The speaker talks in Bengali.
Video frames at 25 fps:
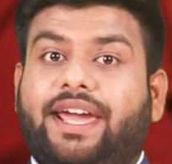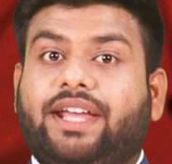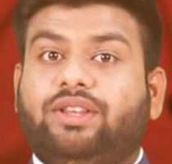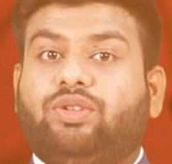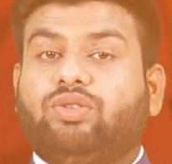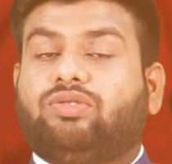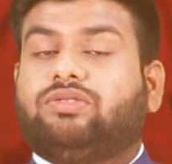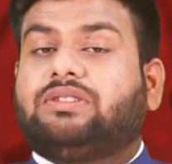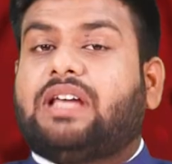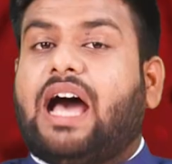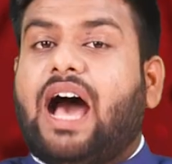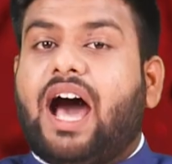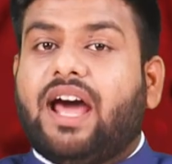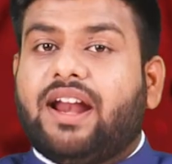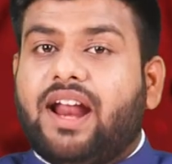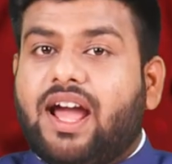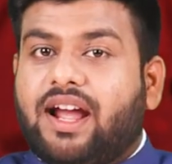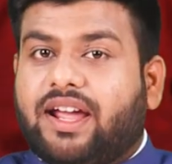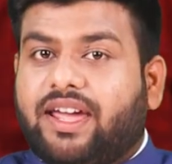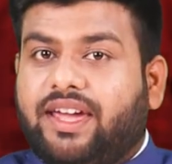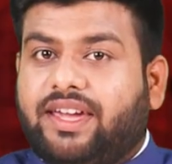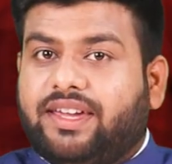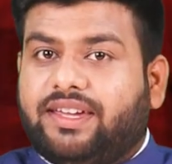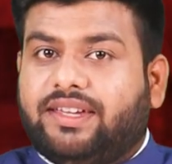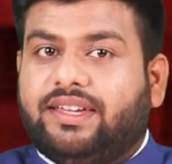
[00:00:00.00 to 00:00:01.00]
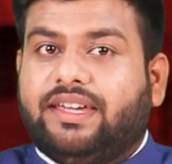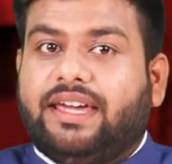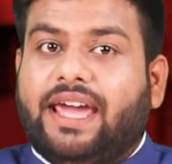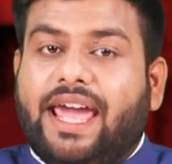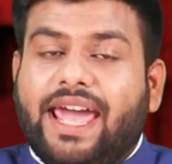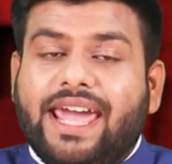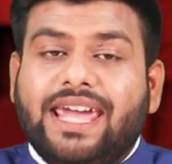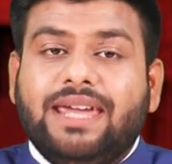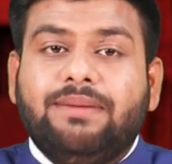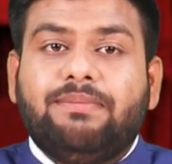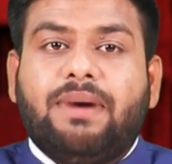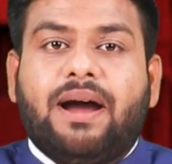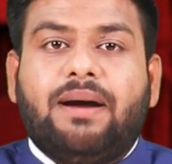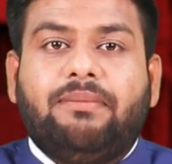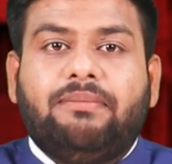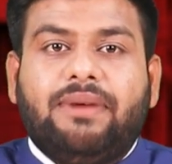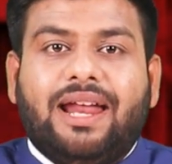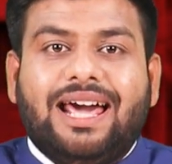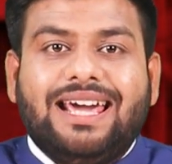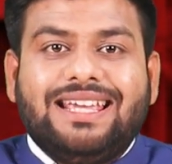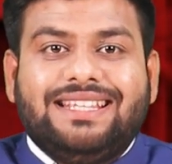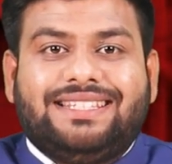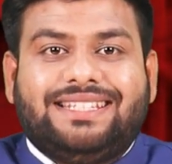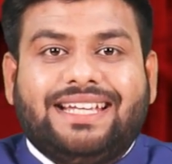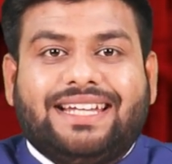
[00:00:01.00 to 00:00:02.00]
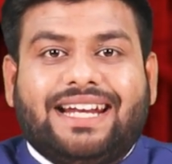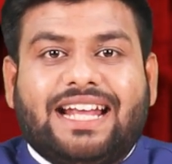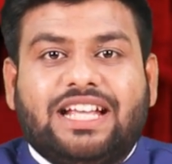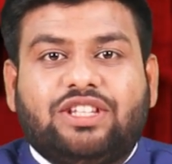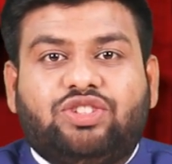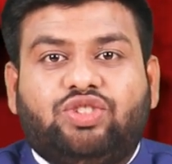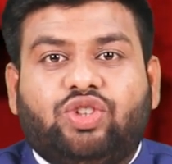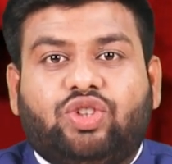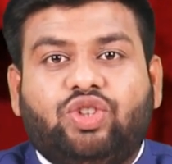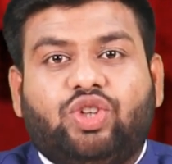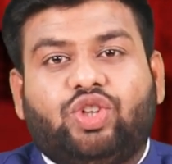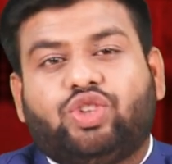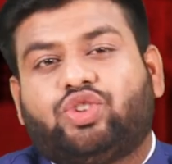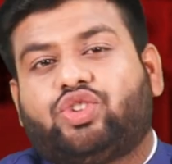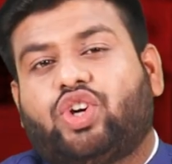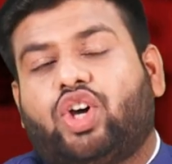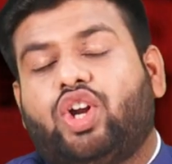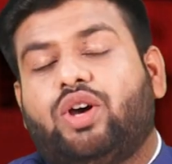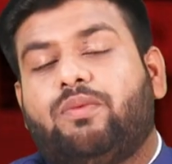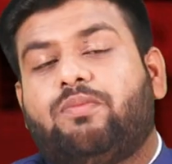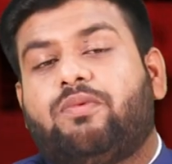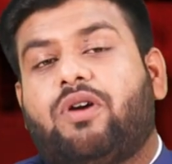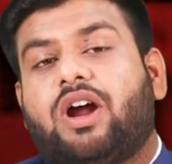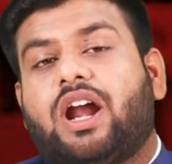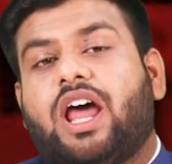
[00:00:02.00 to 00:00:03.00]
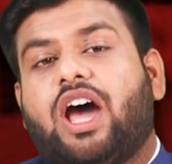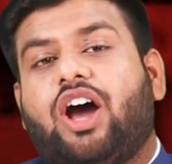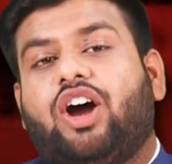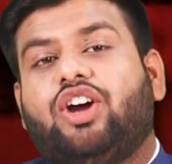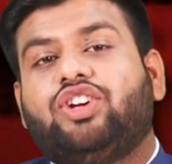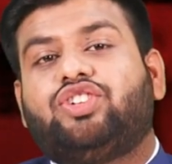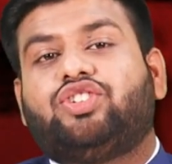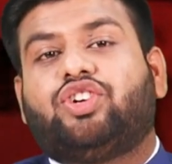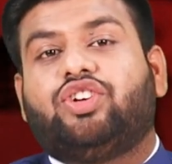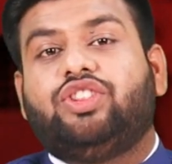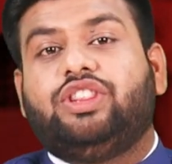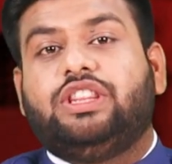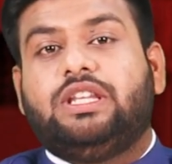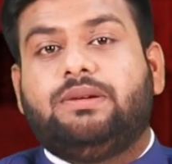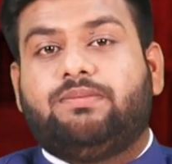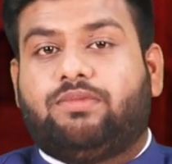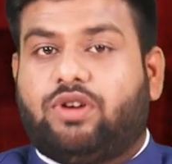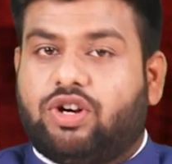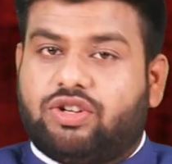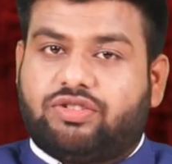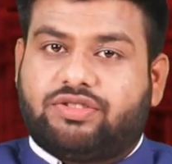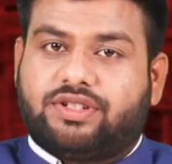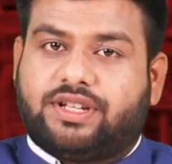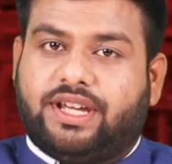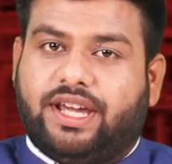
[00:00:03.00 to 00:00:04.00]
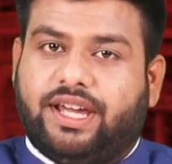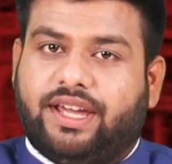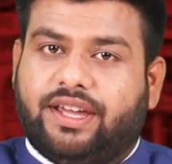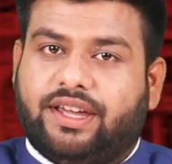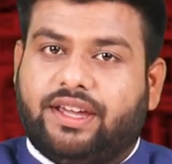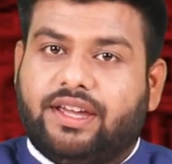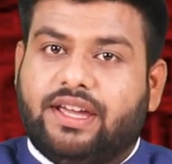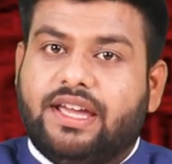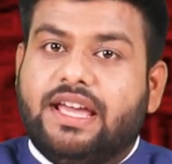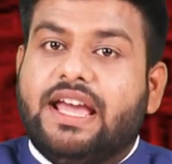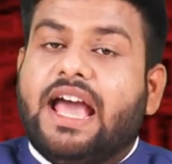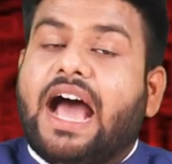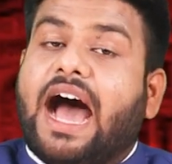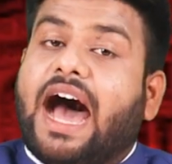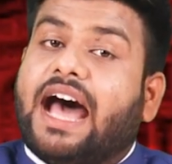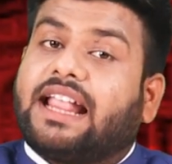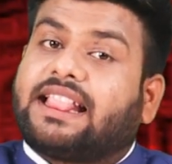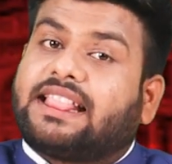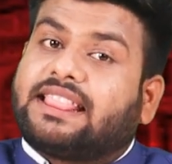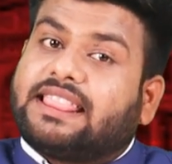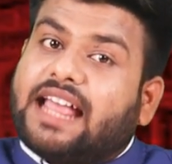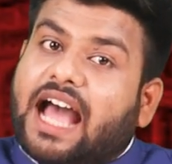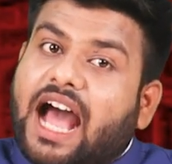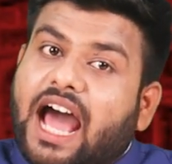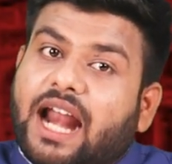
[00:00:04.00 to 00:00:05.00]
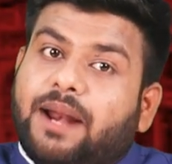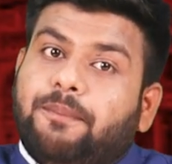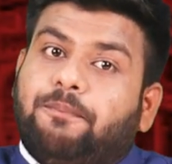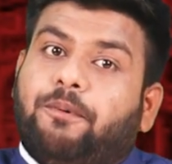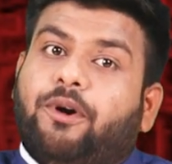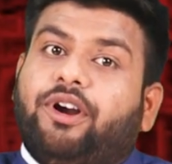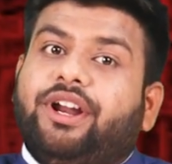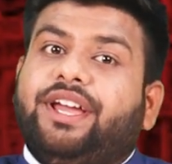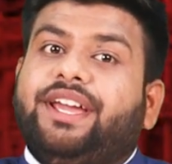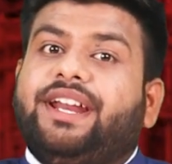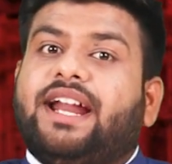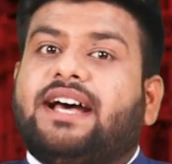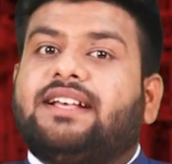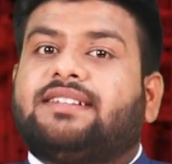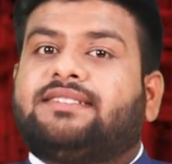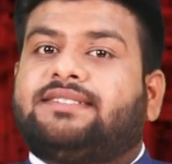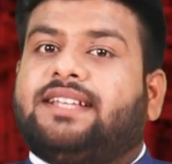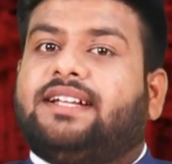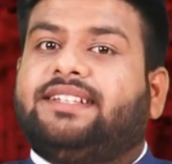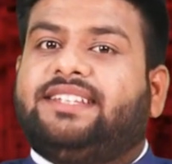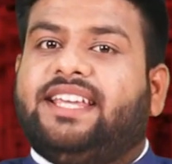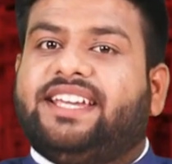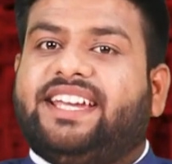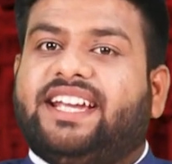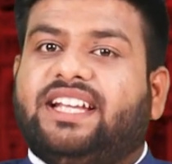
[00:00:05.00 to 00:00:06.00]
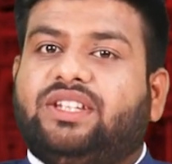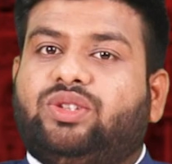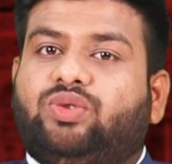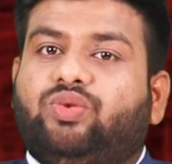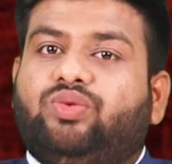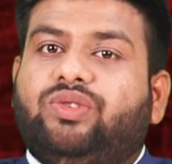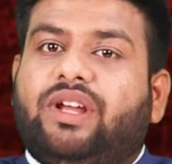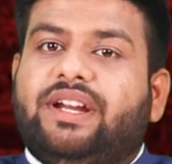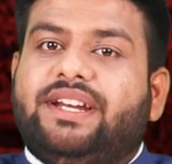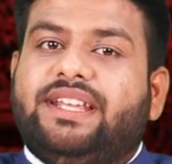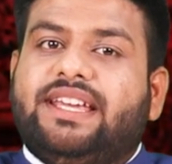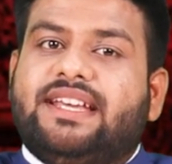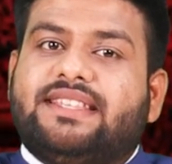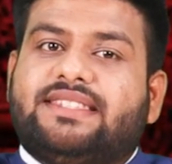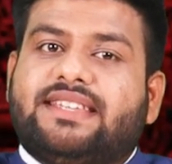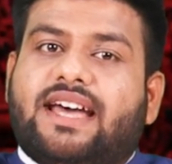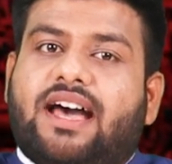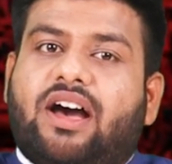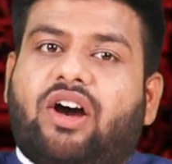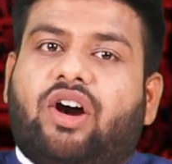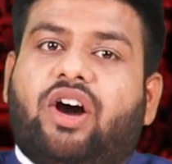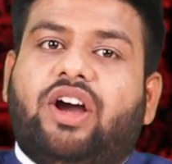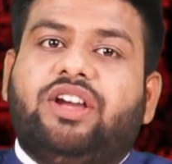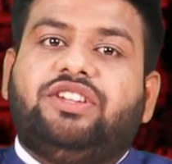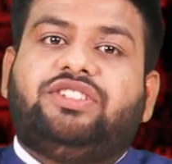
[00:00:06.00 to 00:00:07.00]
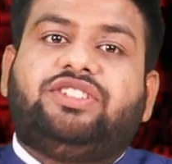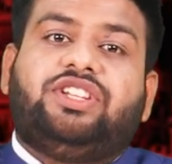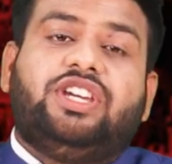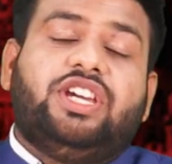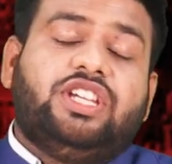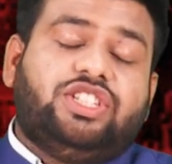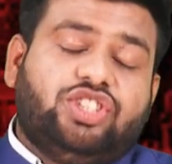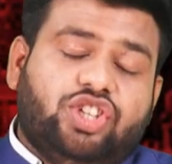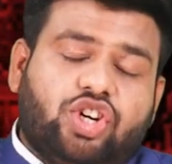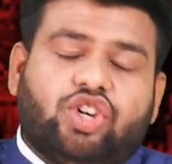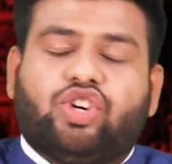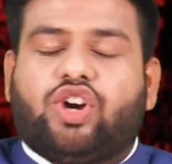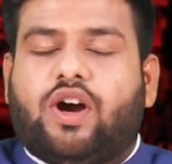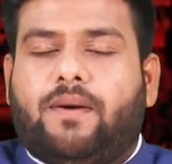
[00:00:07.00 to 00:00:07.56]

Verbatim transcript: কিন্তু তার আগেই এই মামলায় জেরার জন্য তলব করা হয় সন্দীপ ঘোষকে আর তারপরে রাস্তা থেকে তুলে নিয়ে যাওয়া হয় সেটিও